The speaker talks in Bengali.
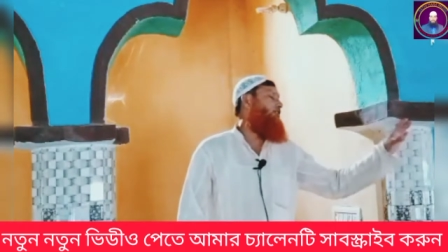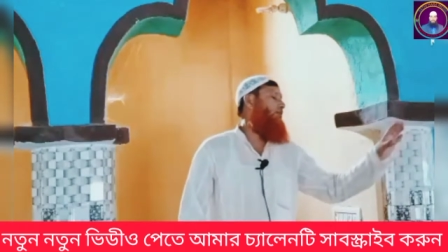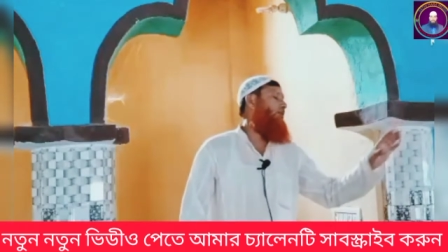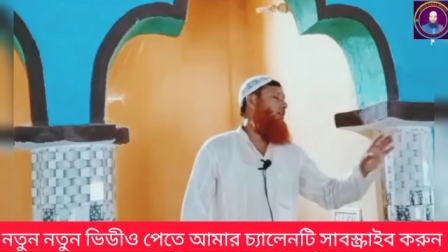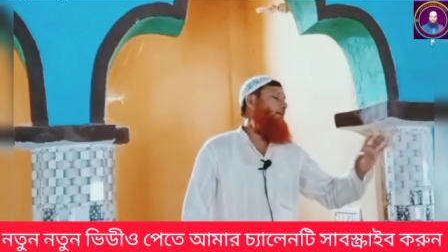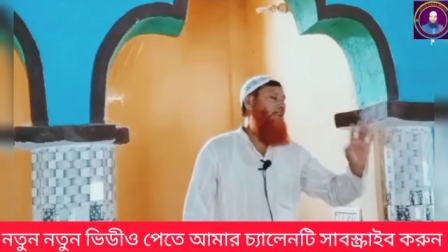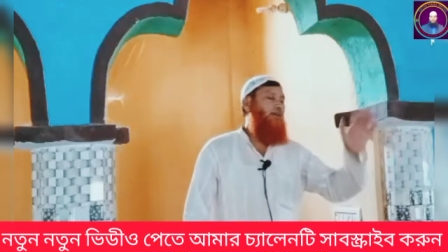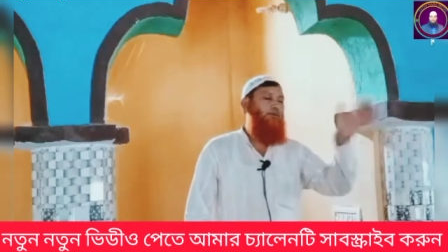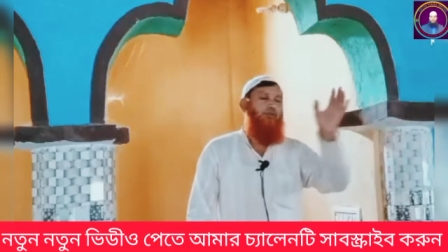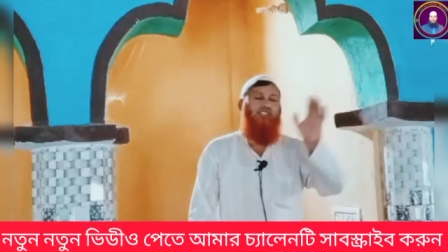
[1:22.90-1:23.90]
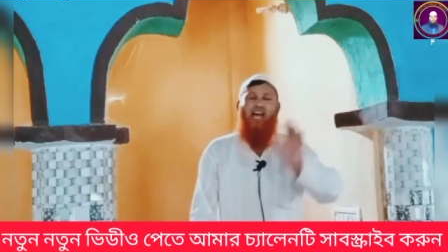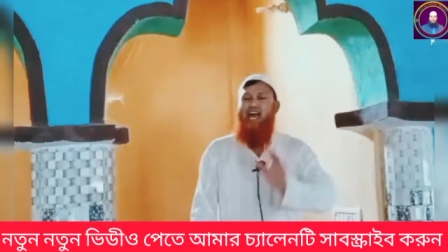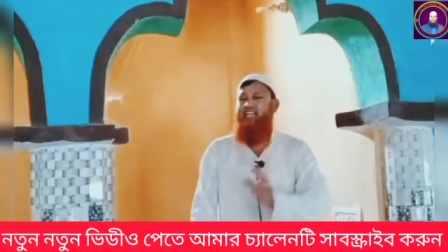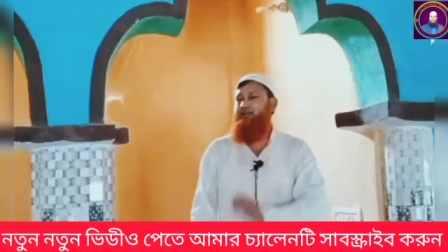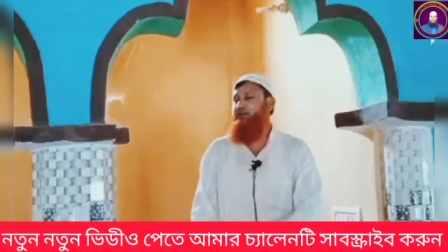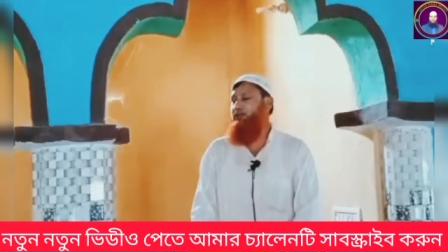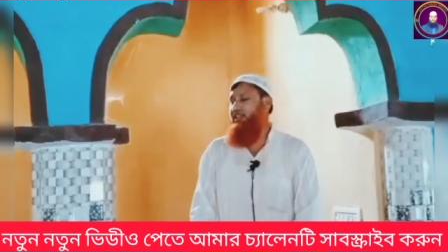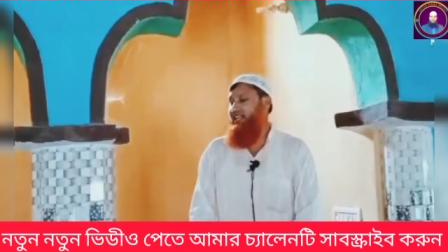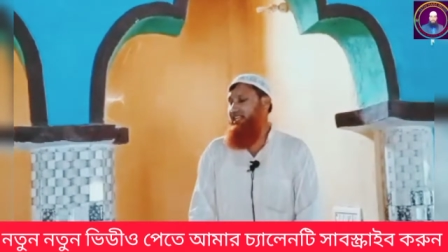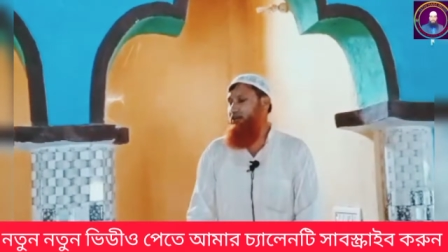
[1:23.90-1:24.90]
কবুল হবে না কোনো দান কোনো
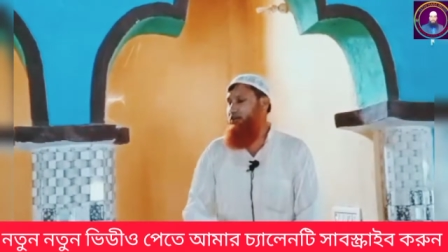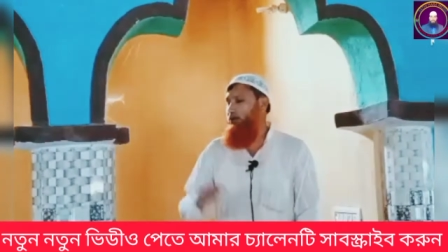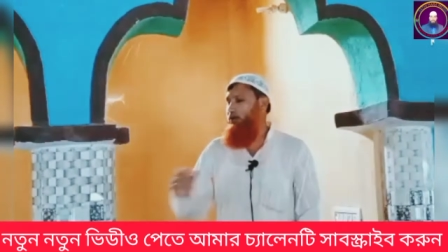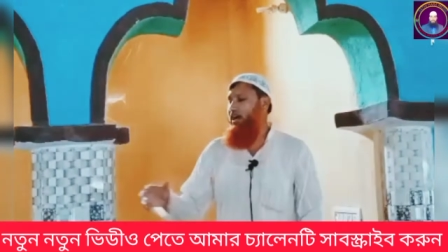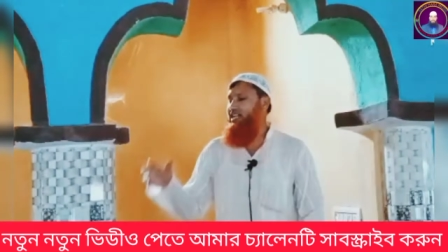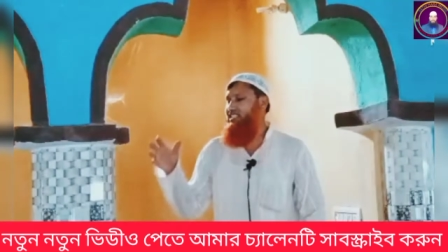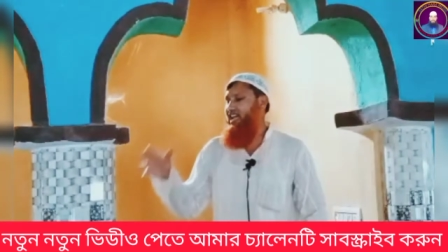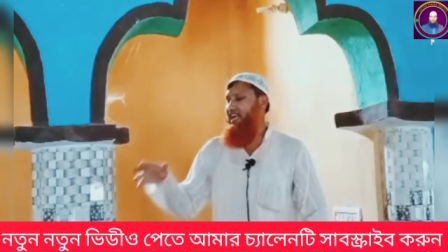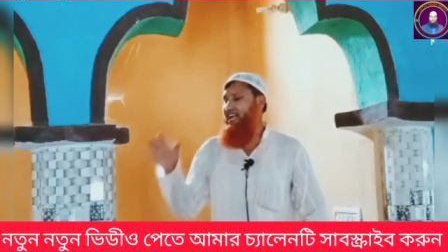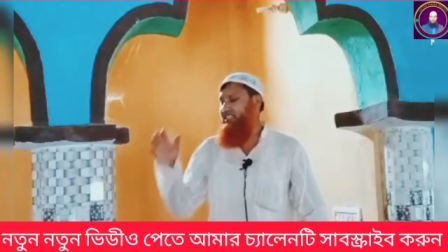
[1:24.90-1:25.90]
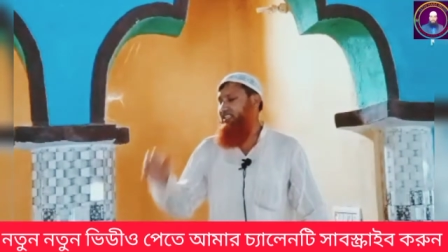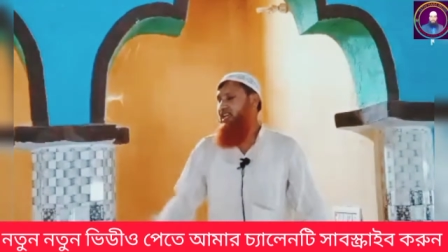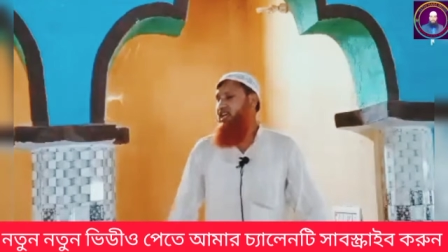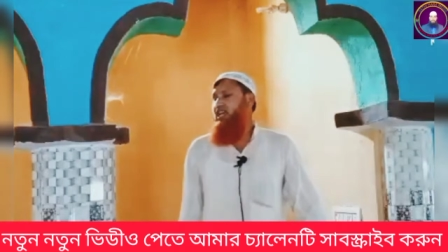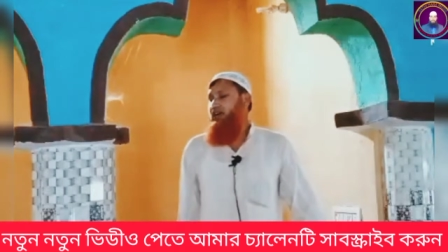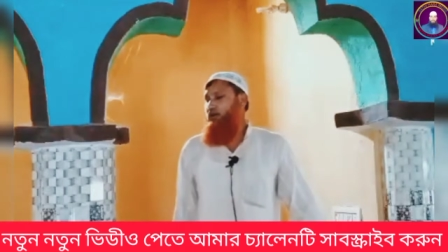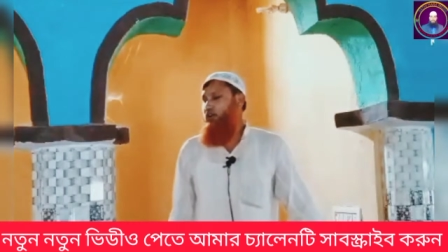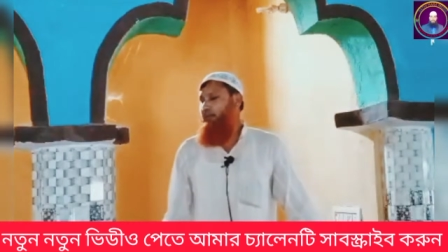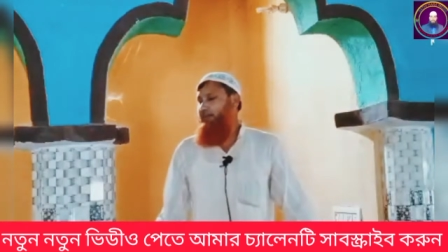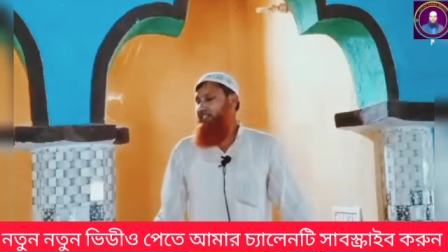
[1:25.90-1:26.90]
নেকি কোনো হওয়া জাকাত
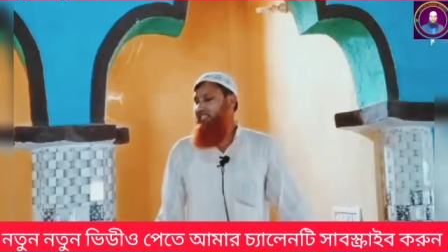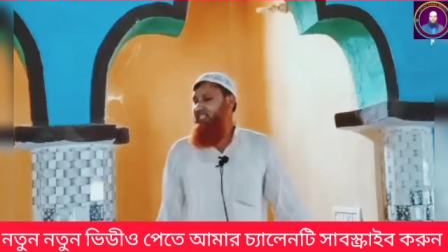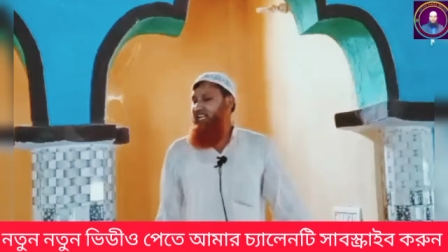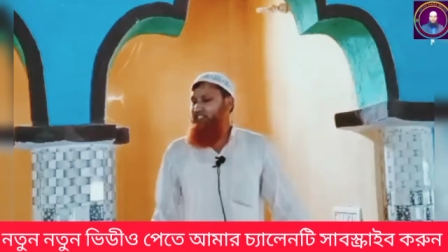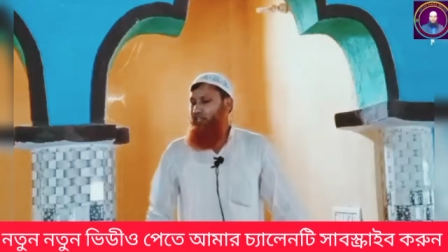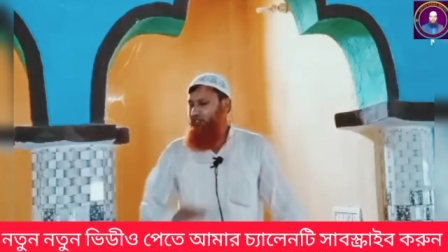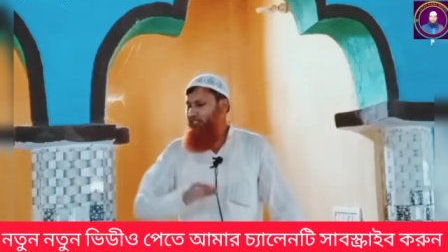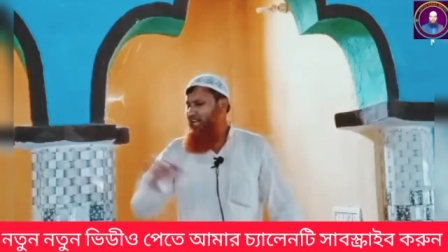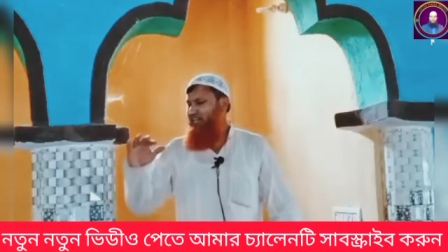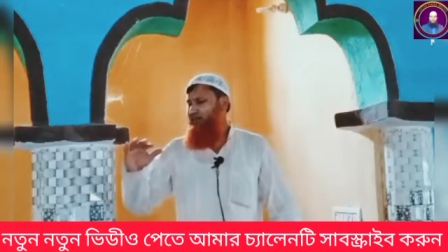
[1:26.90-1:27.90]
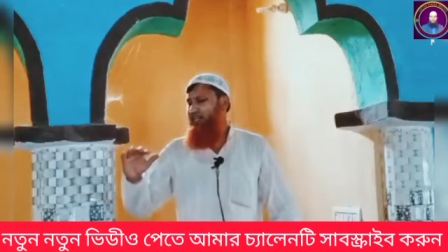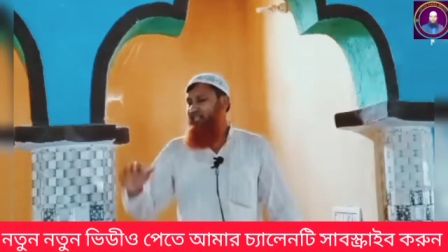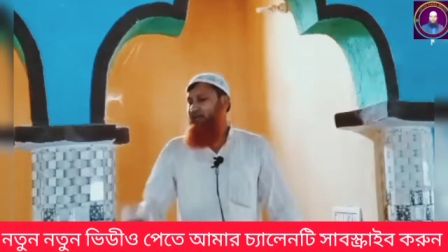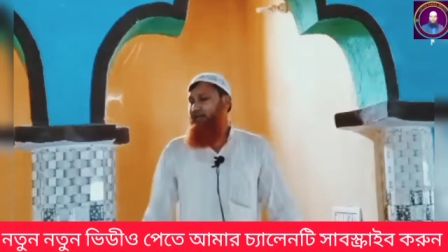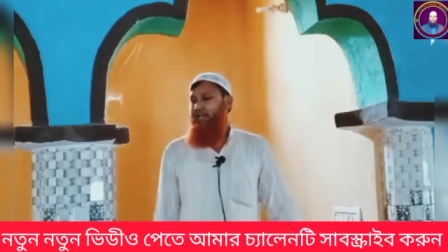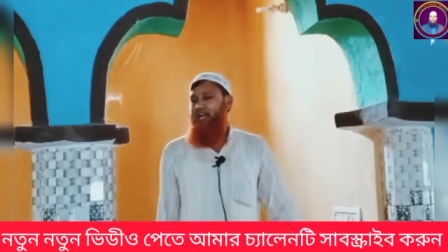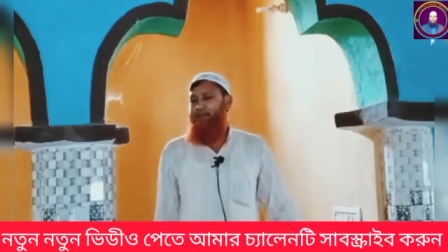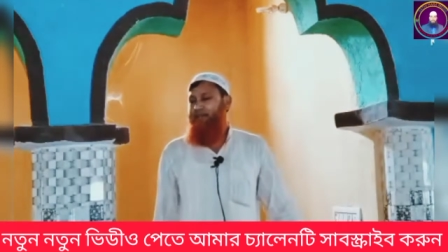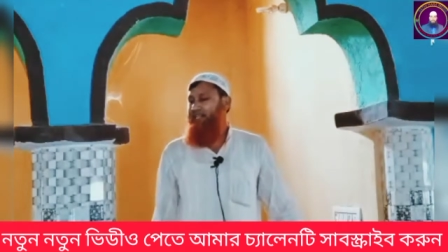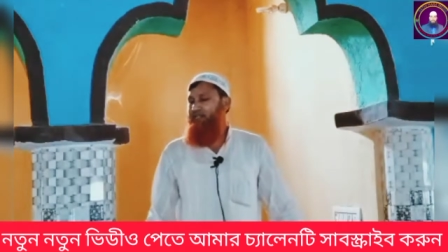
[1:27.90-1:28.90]
গড়ে মিসকিন যতই দান করেন
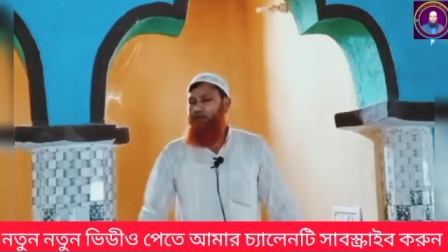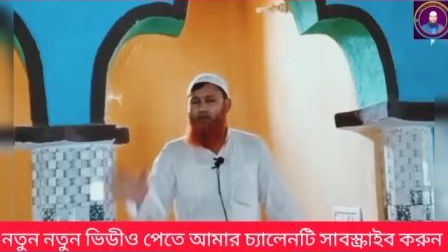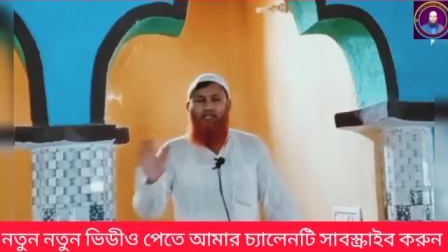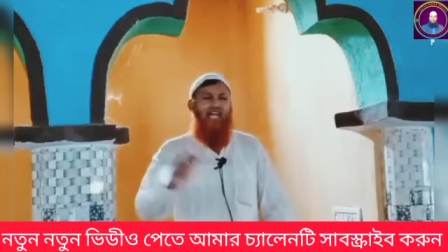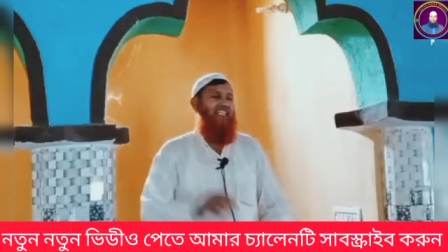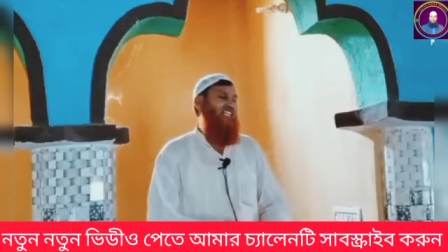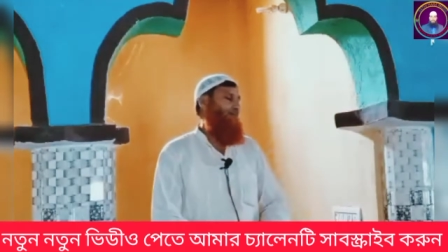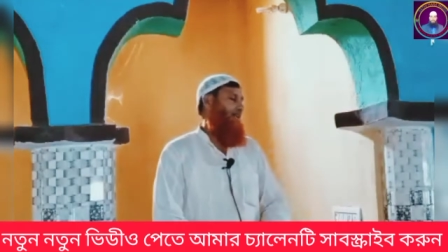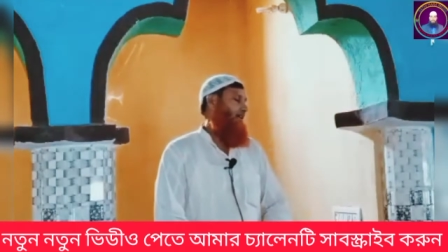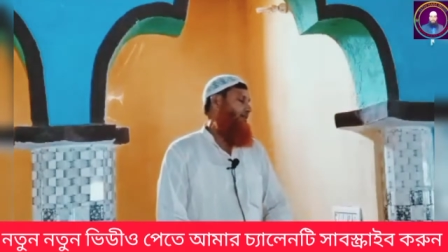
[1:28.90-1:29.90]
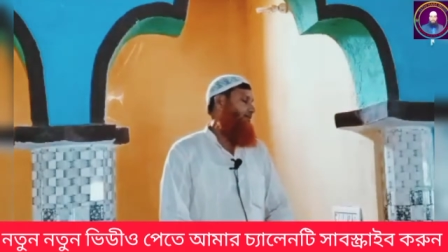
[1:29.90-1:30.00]
আপনি কোনো কাজ আসবে না